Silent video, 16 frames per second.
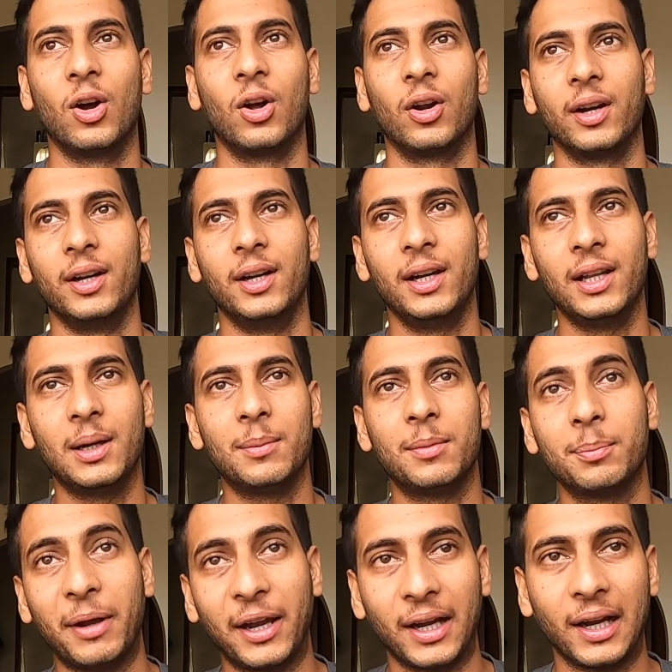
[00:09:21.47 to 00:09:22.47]
और इंडिया में
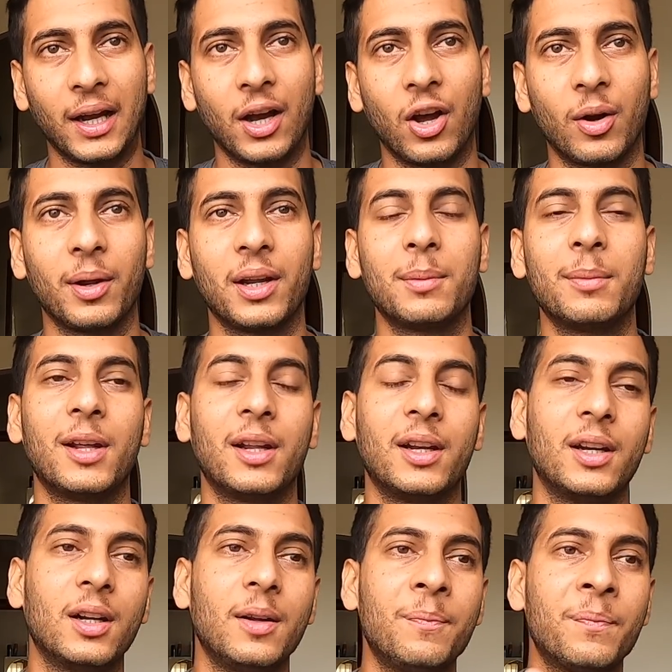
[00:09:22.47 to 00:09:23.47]
महंगा है और एक
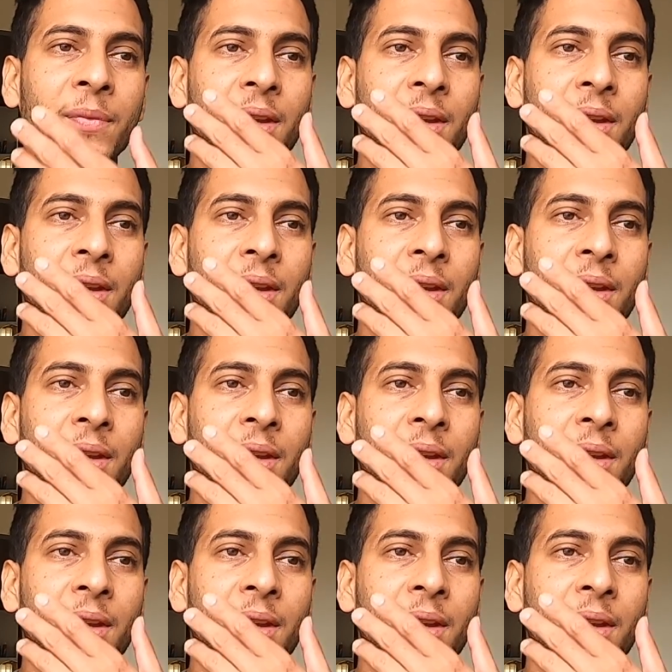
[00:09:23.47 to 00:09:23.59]
मैंने ना